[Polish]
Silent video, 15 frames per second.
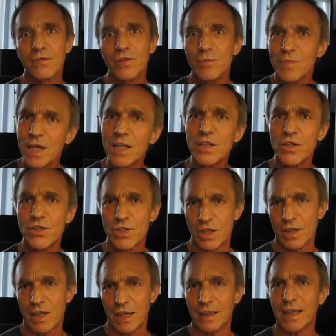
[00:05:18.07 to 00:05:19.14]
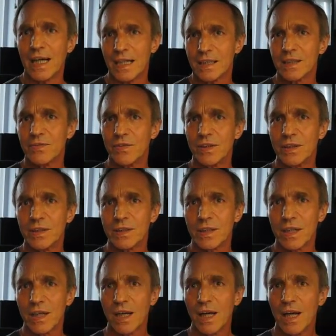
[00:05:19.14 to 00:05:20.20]
wymienić kilka
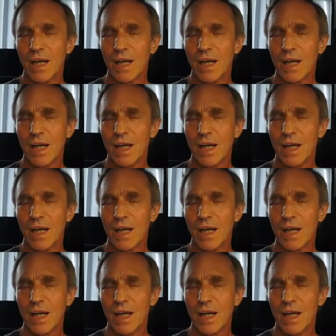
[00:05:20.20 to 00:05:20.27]
nazwisk,